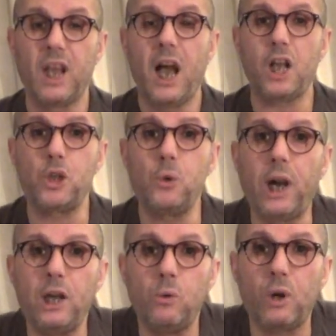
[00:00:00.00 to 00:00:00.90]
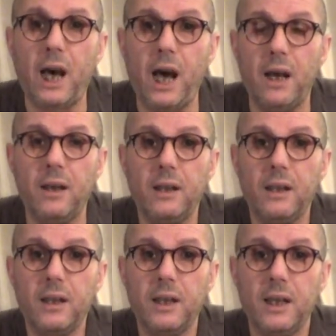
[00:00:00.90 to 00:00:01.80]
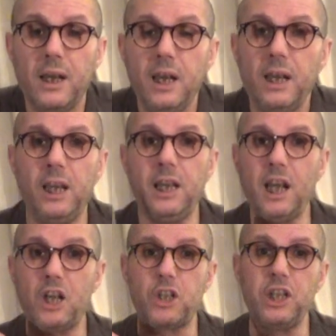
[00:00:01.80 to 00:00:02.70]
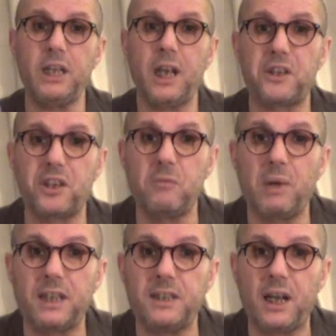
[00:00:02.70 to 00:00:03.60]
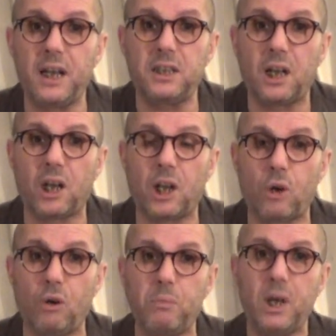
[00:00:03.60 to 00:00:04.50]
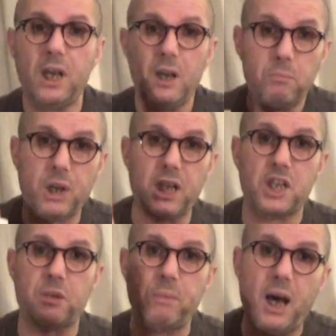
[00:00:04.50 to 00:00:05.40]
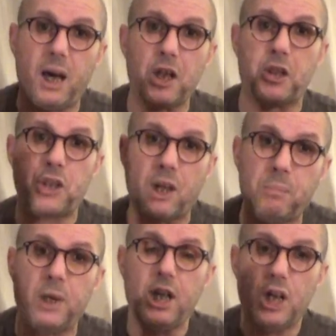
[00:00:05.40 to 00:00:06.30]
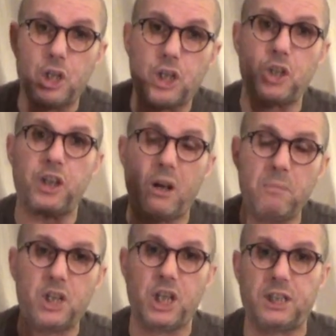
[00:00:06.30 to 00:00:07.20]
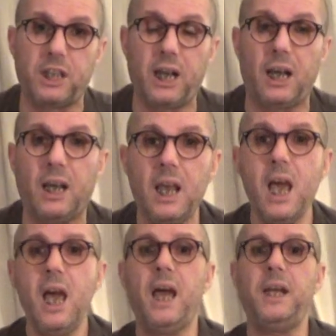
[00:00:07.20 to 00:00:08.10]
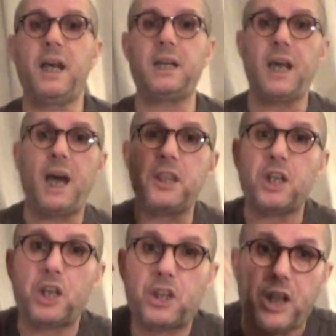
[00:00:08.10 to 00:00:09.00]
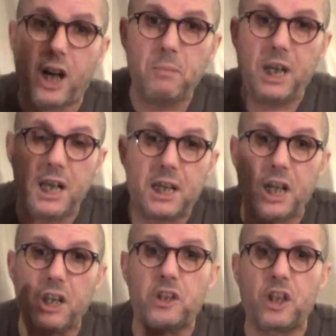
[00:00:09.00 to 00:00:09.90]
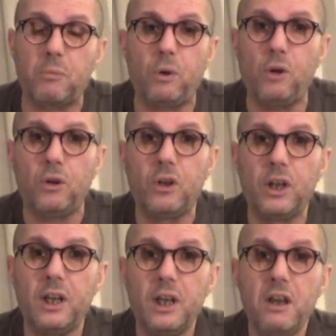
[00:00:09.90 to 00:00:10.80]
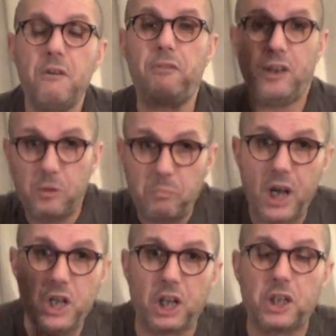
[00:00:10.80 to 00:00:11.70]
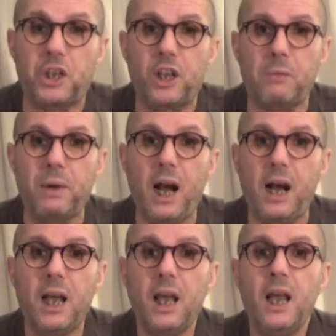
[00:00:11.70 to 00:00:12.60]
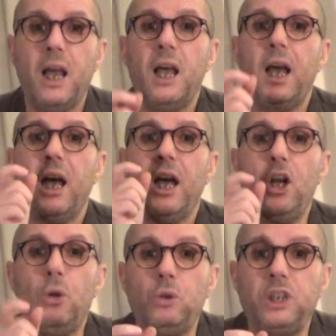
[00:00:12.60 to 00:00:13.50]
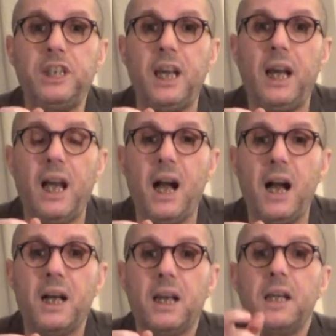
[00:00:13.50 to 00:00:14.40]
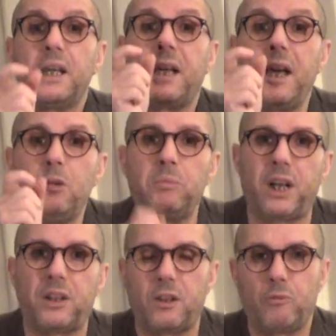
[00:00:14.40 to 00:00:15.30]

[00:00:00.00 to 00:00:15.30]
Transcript: اشنو غيوقع الى جنينا الثمار ديالنا ديال الخروب بالقصبه الضرب الشجره باش يطيح هنا كاع ديك الضرابين اللي كنضربو فين ما جات الضربه العود ديالها كيمرض